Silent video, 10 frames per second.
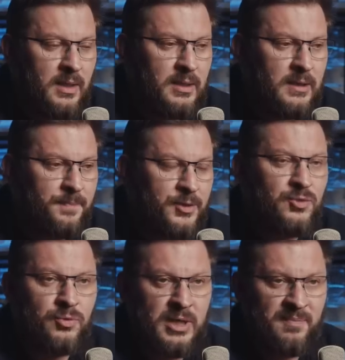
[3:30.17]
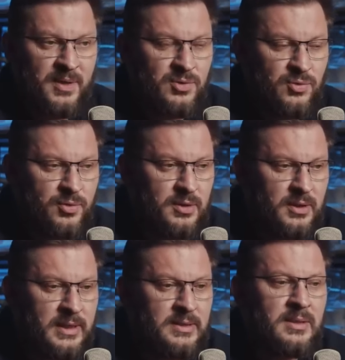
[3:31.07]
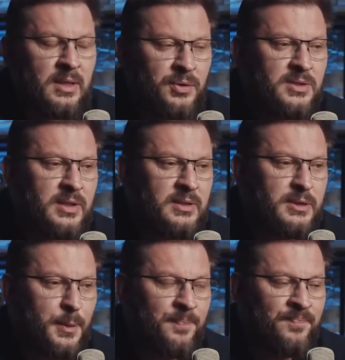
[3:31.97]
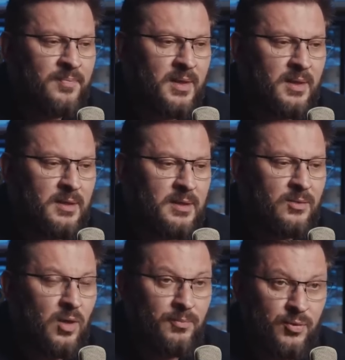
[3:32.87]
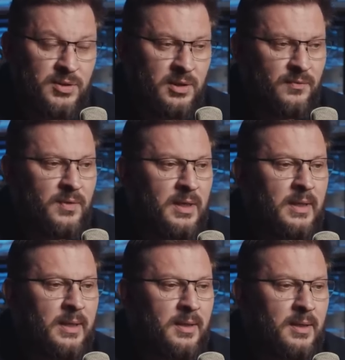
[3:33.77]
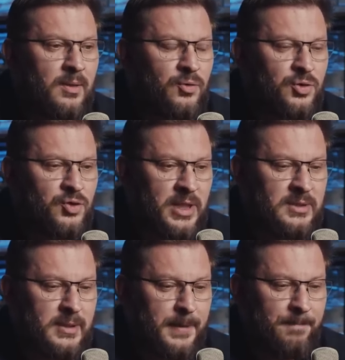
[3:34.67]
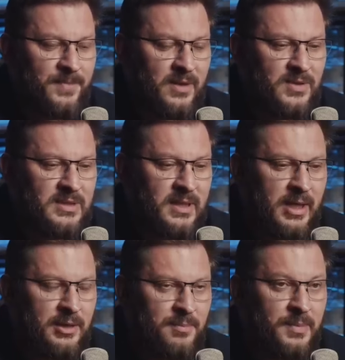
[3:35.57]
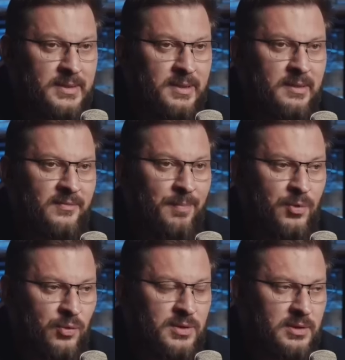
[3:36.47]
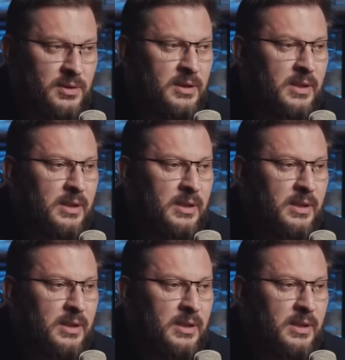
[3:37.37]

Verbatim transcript: И почему так происходит? Есть такой, знаете, э, у абьюзеров э, очень часто возникают мысли, вопросы,